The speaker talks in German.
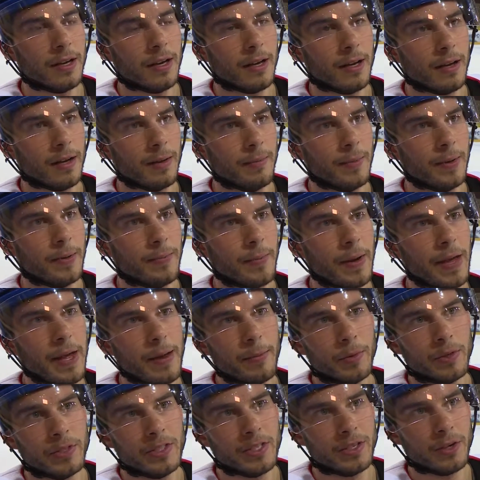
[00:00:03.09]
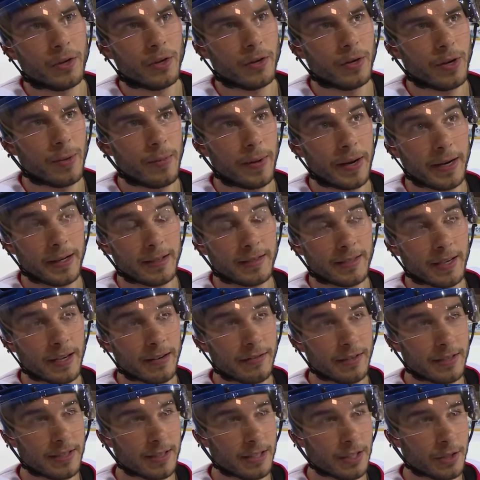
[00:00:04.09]
Äh, mit mehr Emotionen. Wir haben
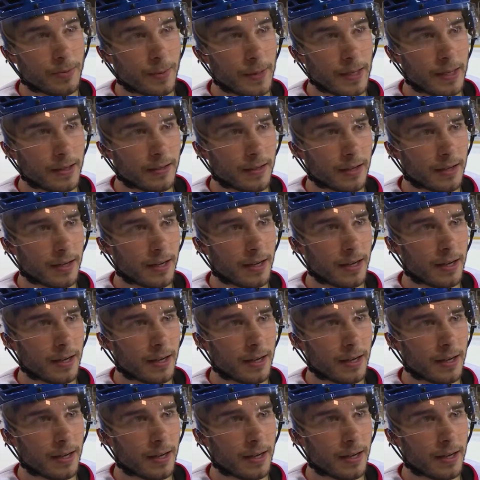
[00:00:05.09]
gesehen, wie sie gespielt haben.